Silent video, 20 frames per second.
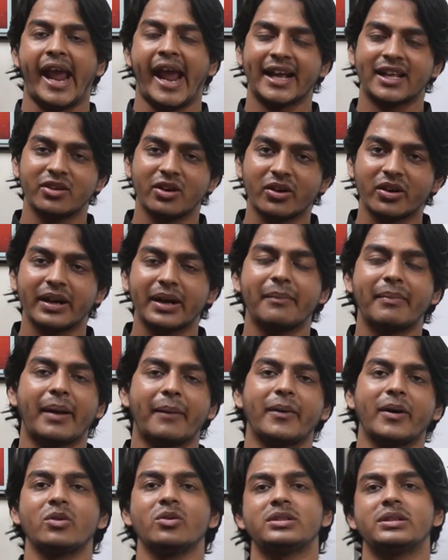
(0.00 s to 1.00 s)
এক ধরনের
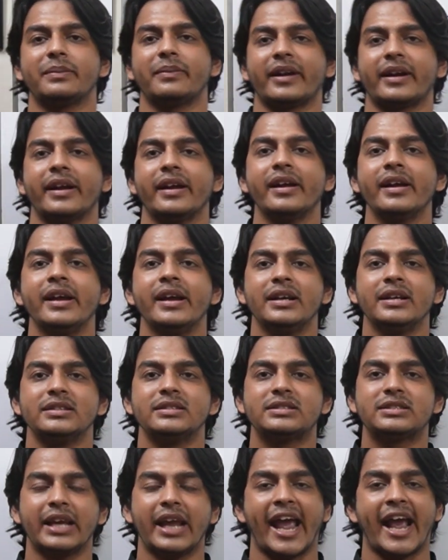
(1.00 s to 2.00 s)
ব্যাপার হতে পারে
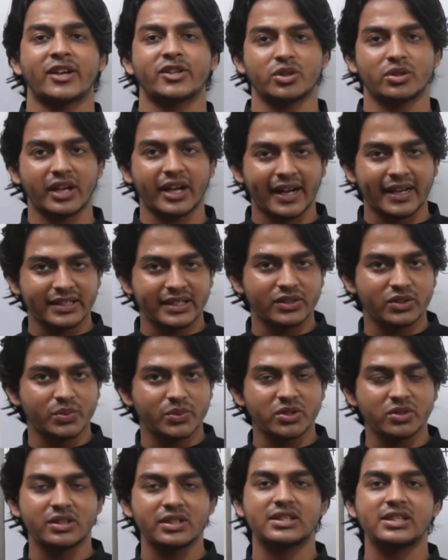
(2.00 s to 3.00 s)
যে একশো টাকা দিয়ে
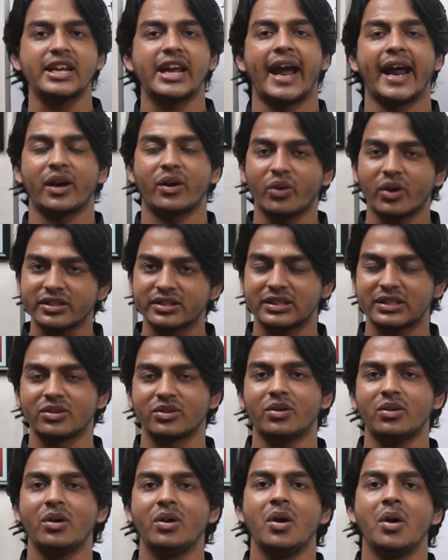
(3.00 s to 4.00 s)
তুমি যদি একটি হ্যান্ড ওয়াশ
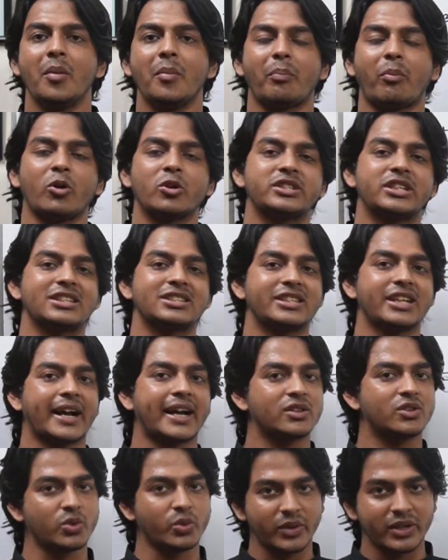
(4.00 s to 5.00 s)
কিনো পঞ্চাশ
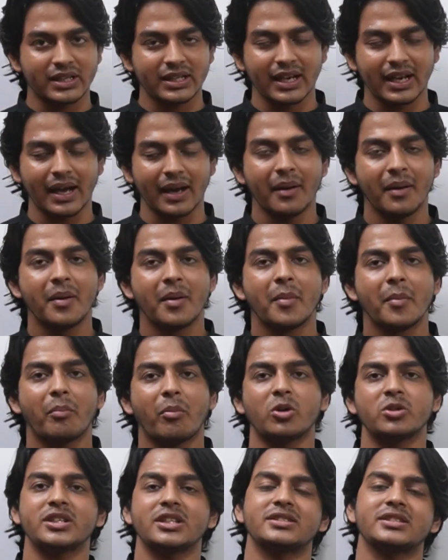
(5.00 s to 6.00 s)
টাকা তুমি দিলা
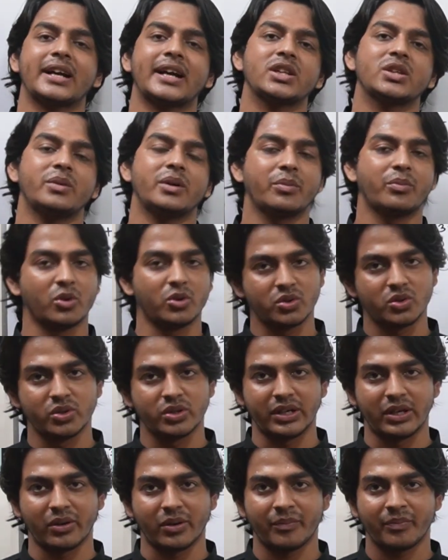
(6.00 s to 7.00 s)
পঞ্চাশ টাকা তোমার বন্ধু
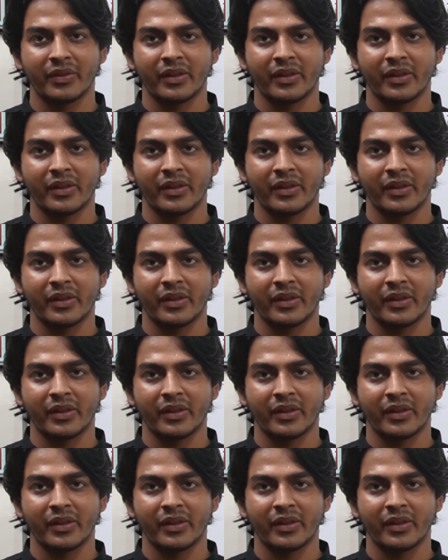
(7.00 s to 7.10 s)
দিল